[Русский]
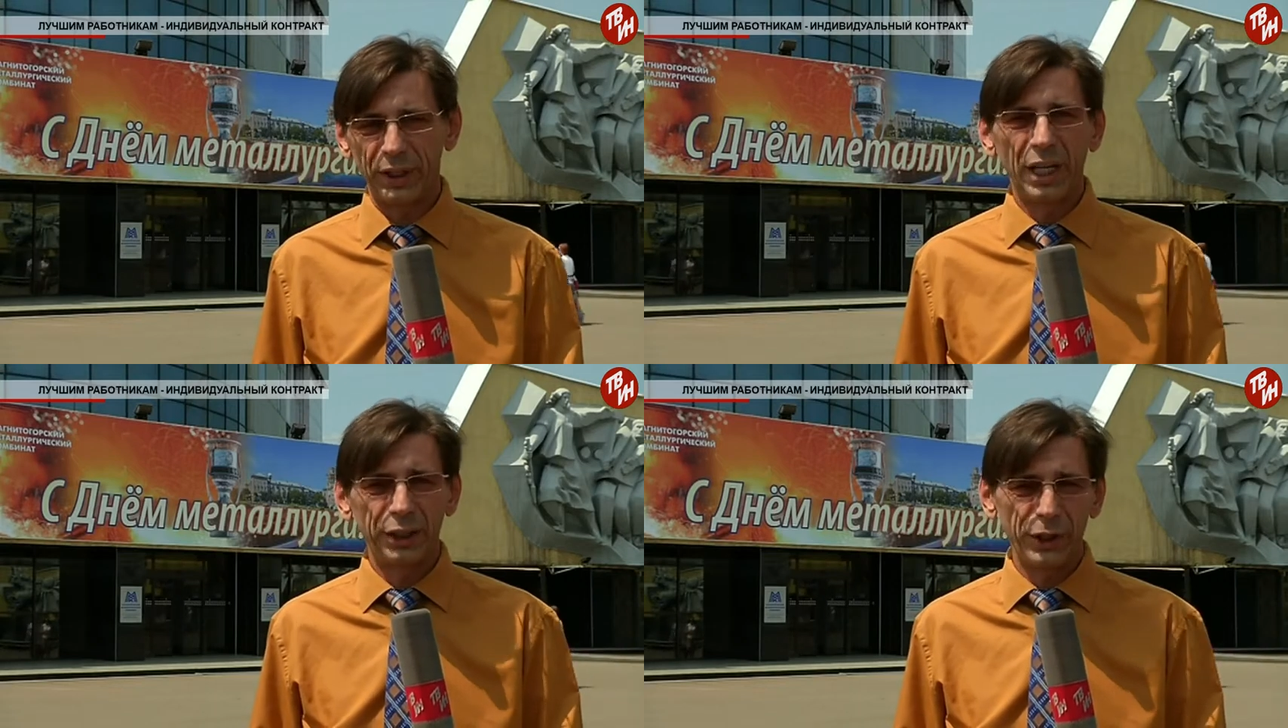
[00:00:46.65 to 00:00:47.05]

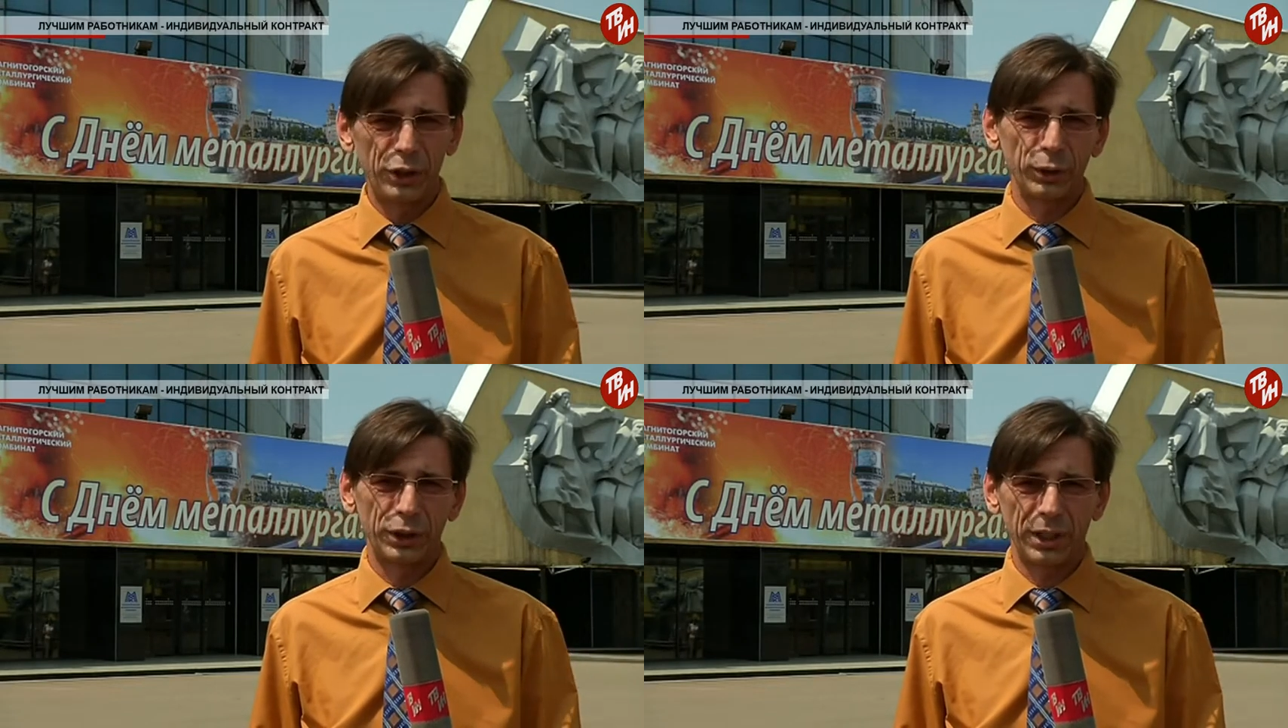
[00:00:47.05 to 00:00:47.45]

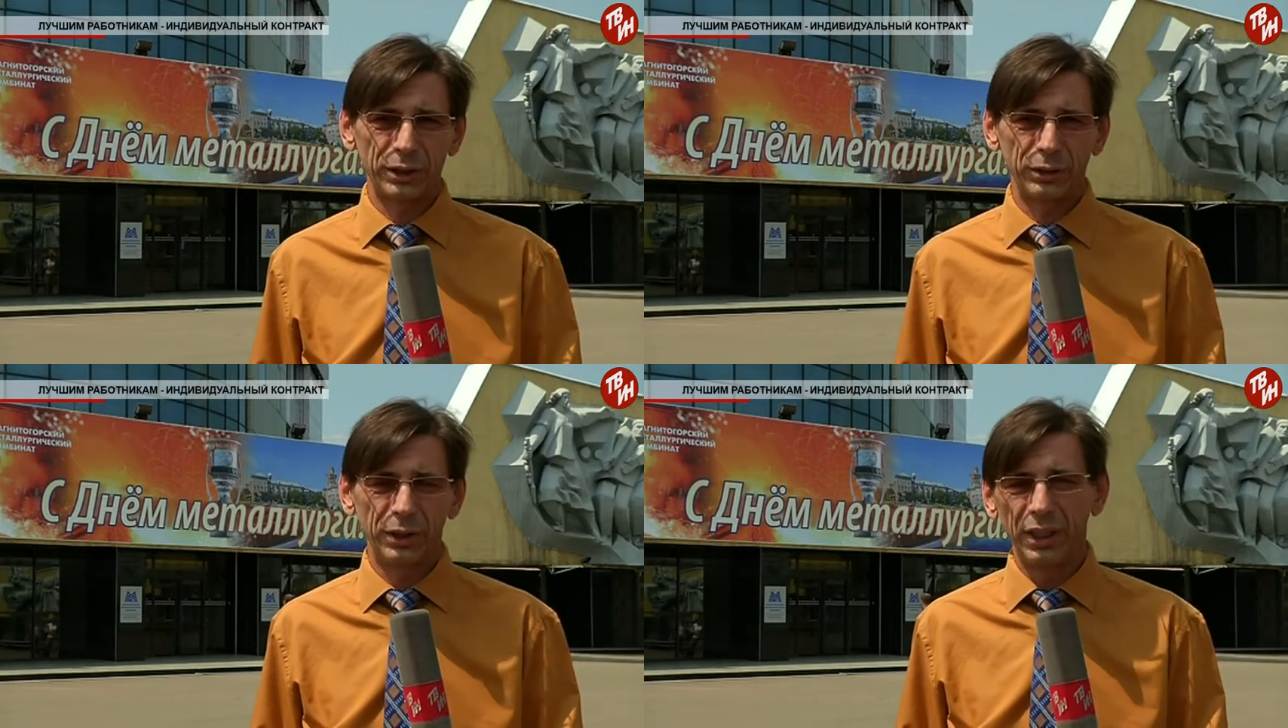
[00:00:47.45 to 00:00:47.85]
отвечу
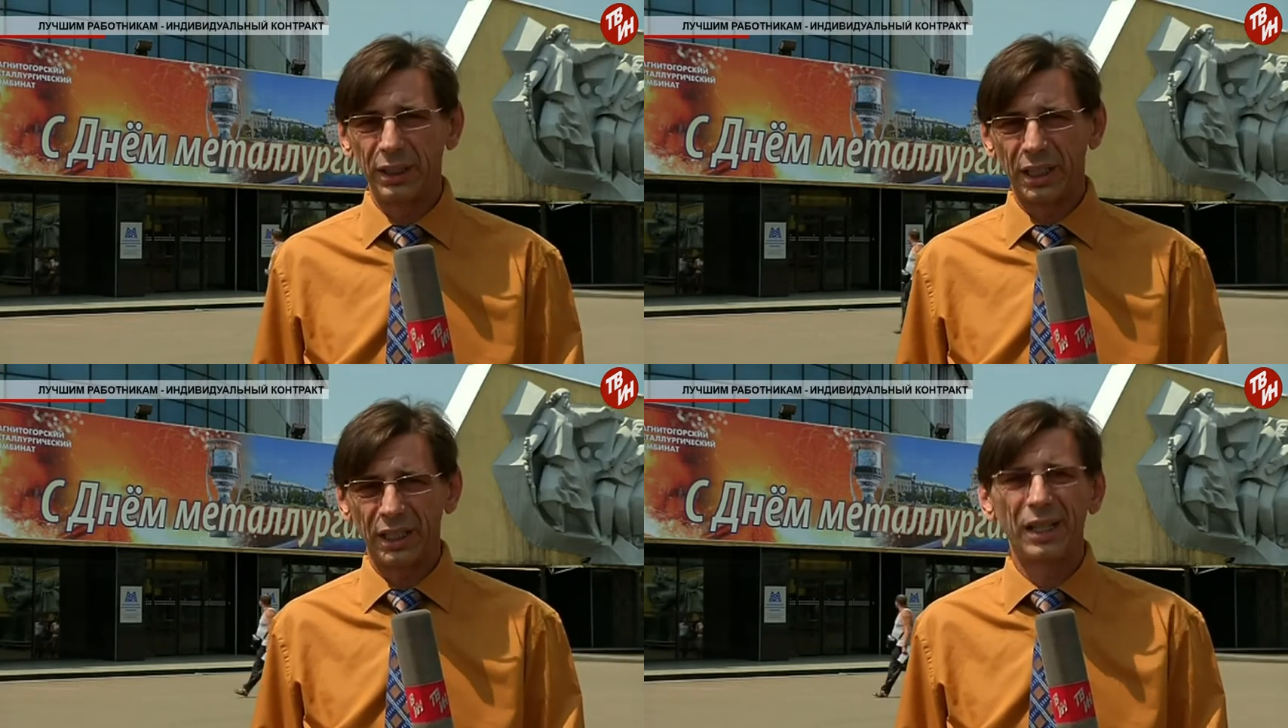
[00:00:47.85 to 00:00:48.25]
сразу,
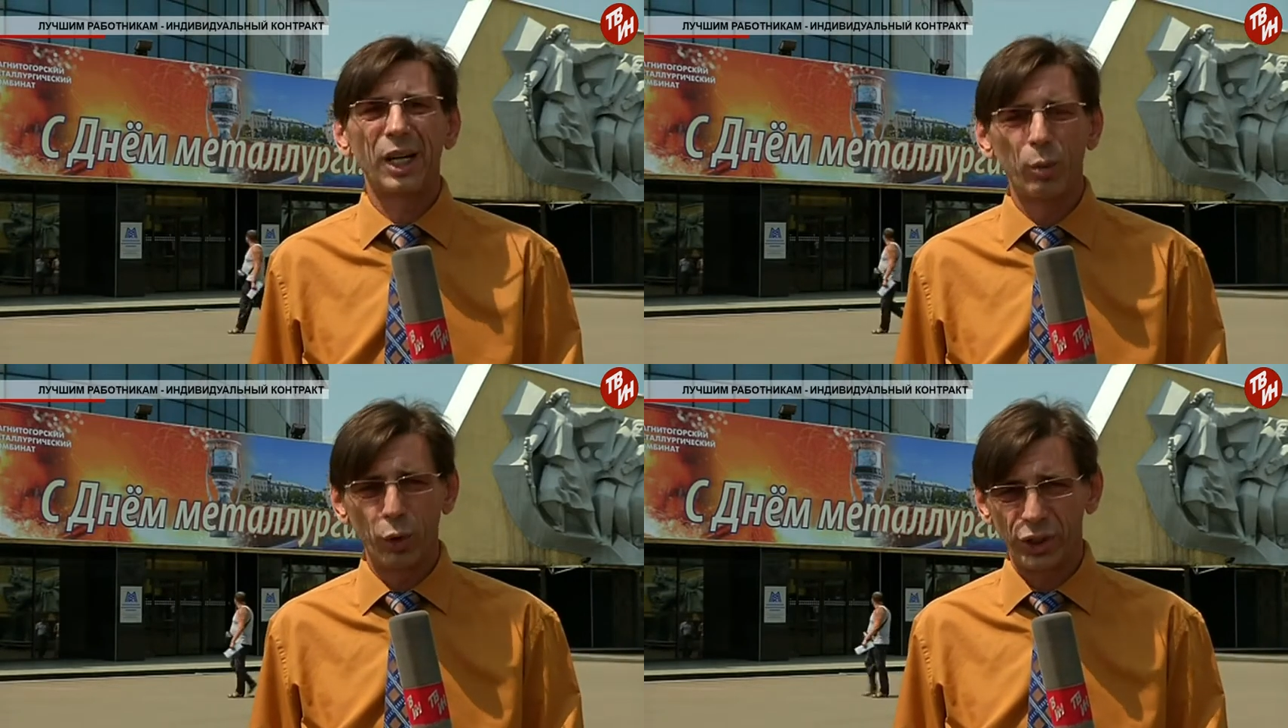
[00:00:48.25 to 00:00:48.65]
это
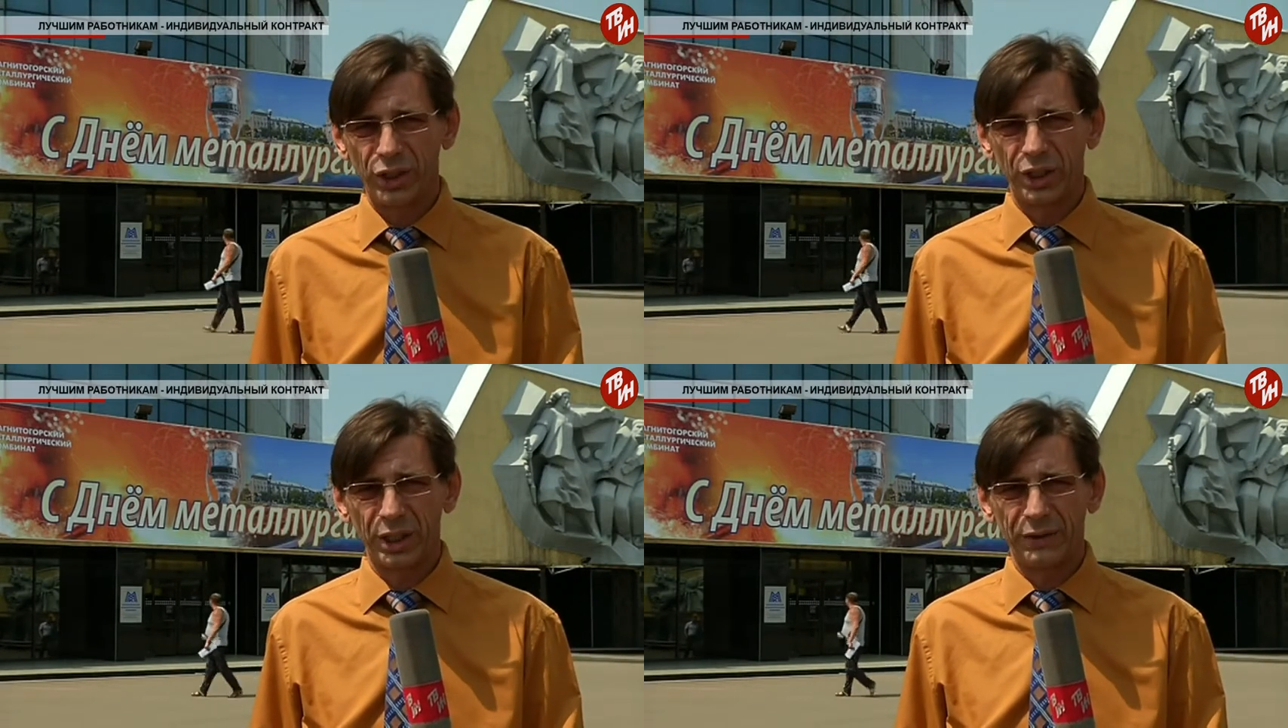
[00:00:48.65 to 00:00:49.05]
рабочий
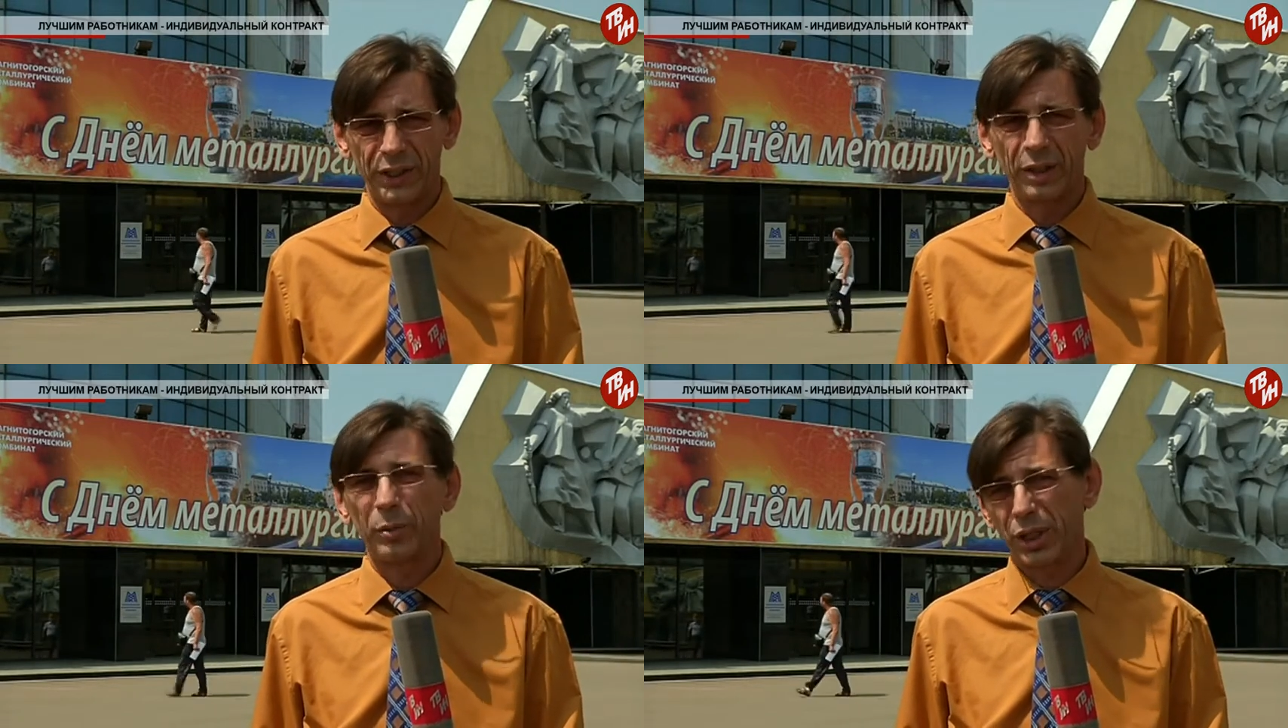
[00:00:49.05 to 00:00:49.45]

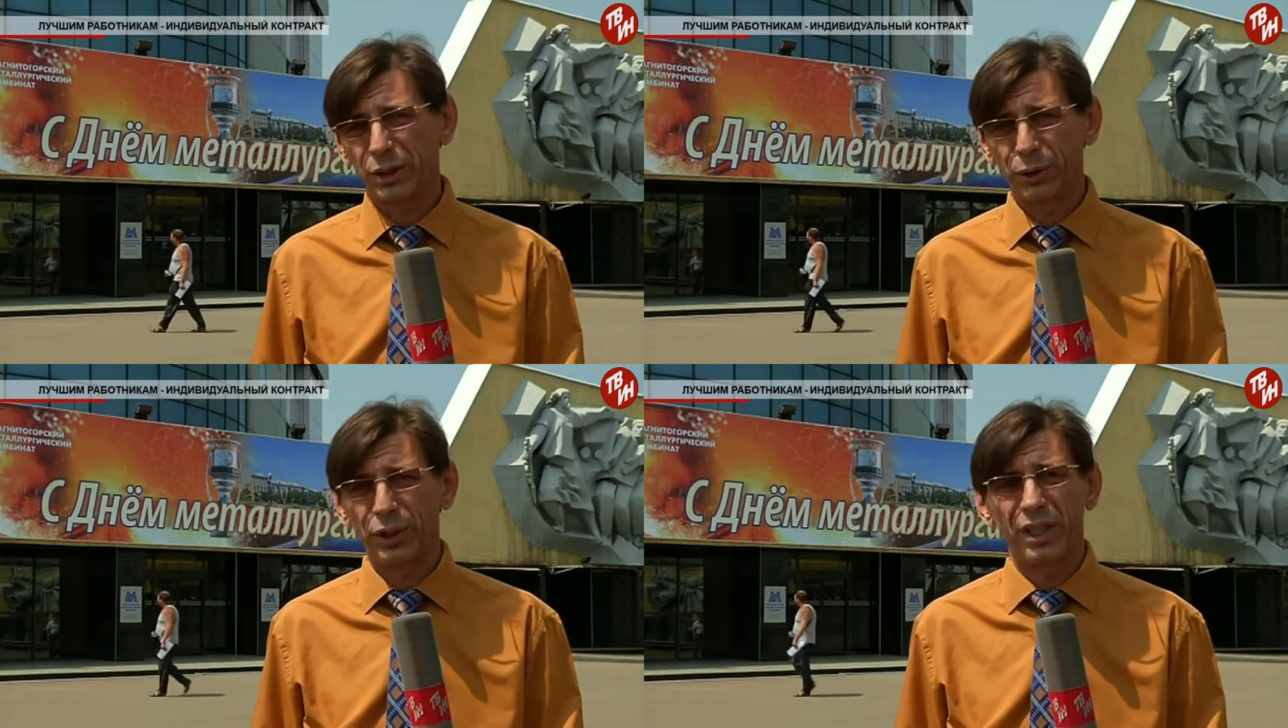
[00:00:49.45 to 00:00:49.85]
человек,
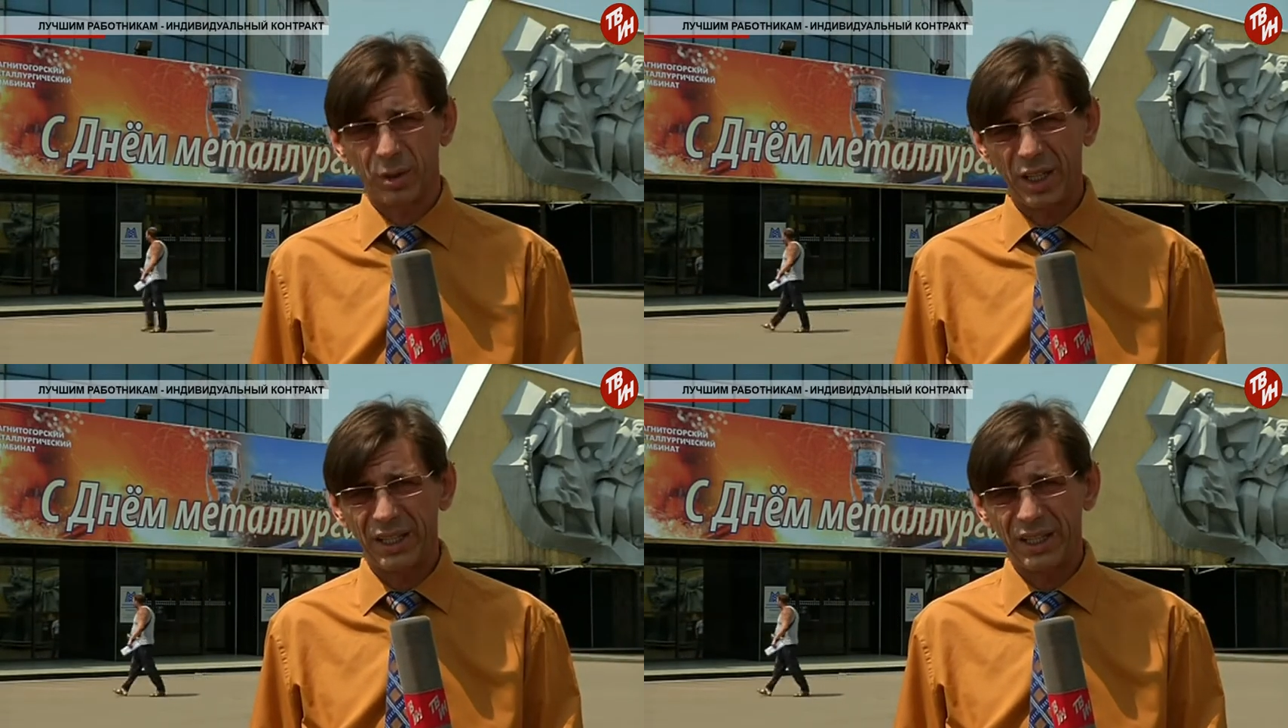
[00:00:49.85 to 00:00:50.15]
простой рабочий